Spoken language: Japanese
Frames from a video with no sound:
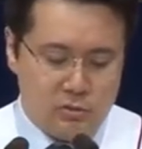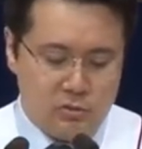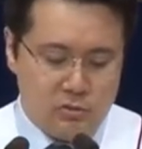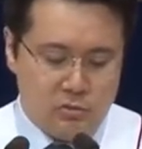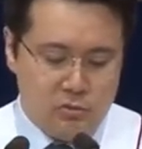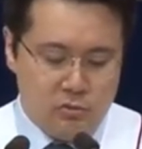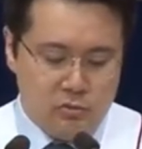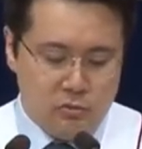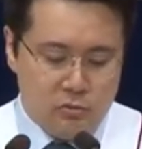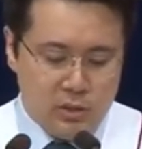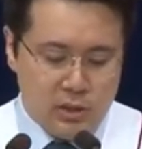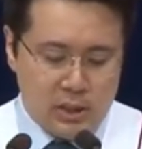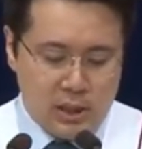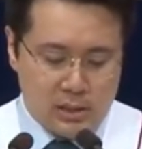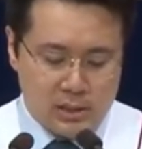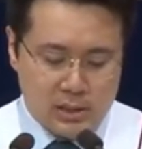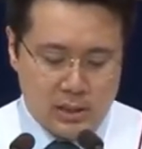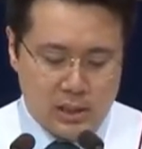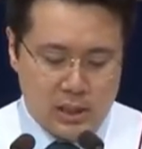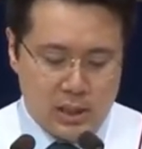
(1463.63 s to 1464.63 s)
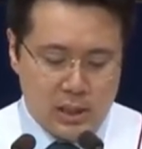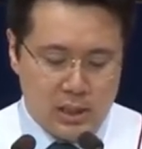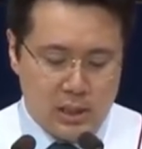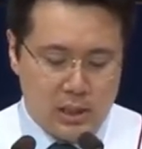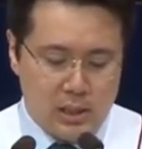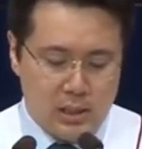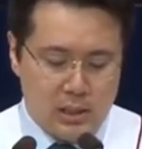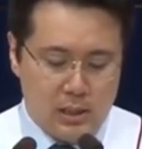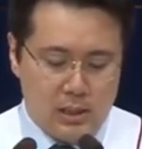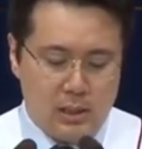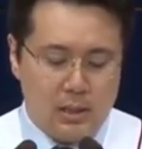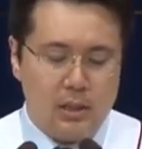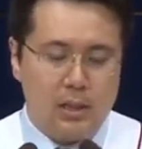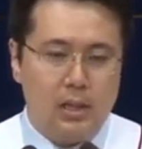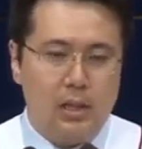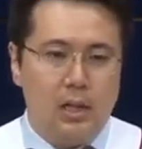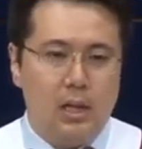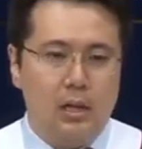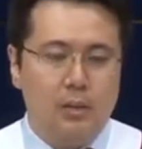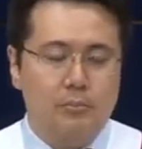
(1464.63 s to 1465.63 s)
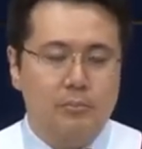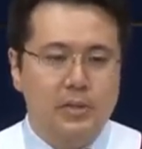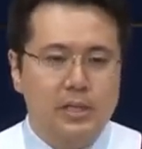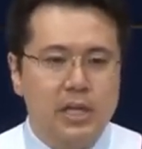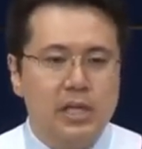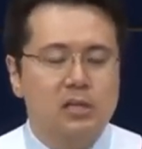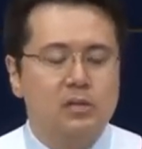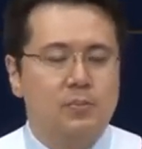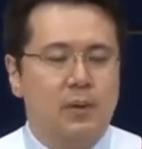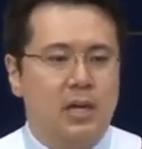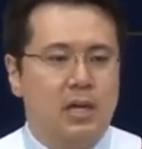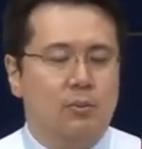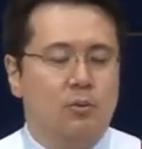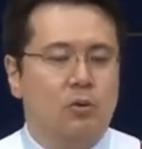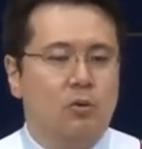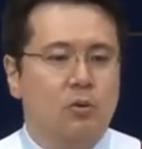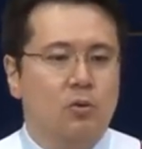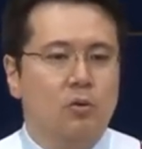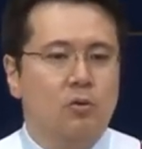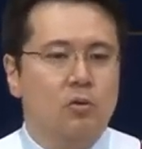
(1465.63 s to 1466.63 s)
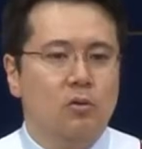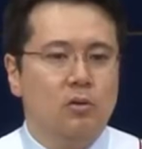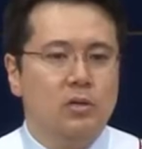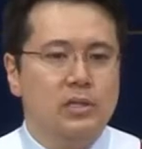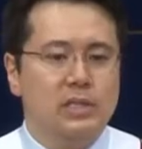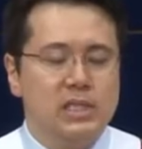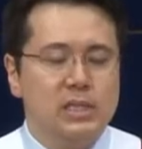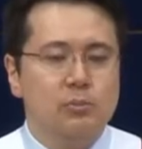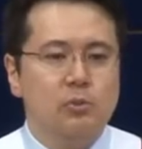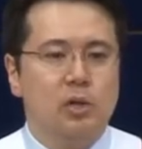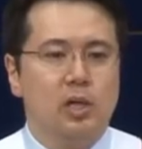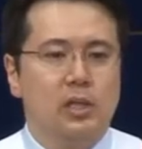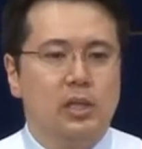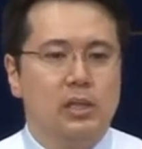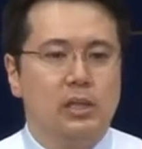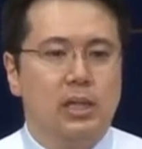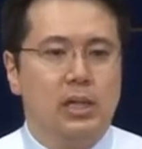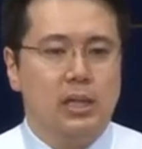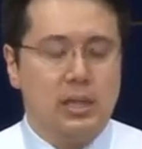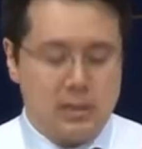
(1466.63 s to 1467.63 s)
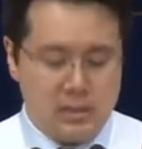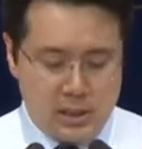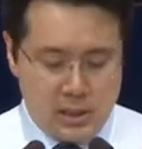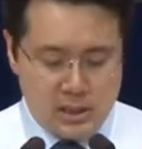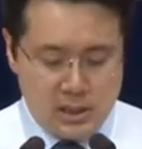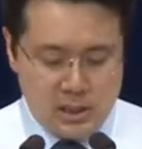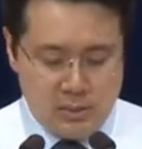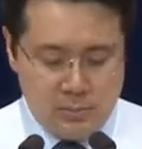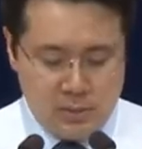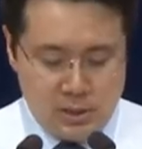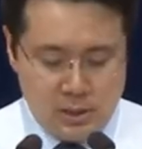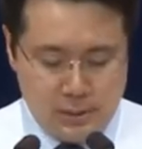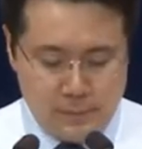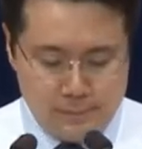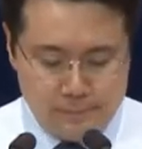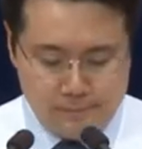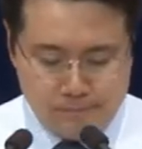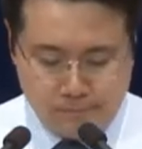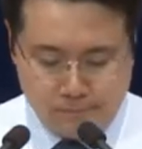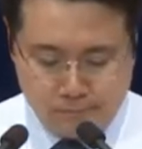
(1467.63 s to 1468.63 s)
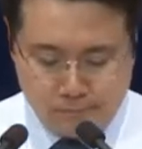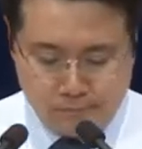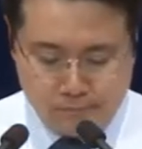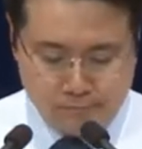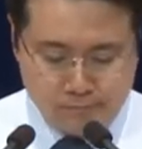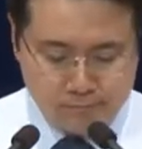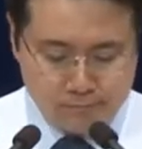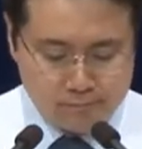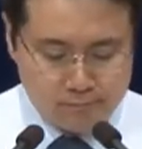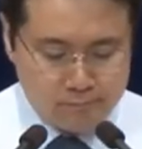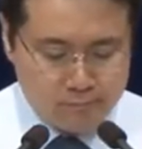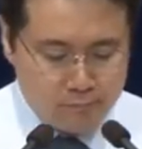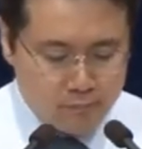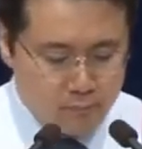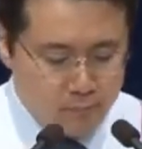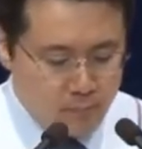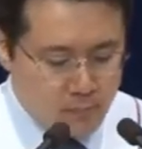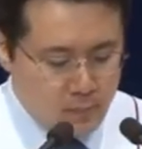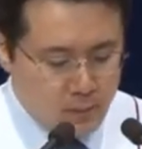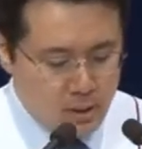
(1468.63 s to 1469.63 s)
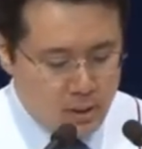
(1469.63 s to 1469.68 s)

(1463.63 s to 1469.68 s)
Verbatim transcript: このようにいろいろなこの木を私たちは未来を見て植えていかなければいけません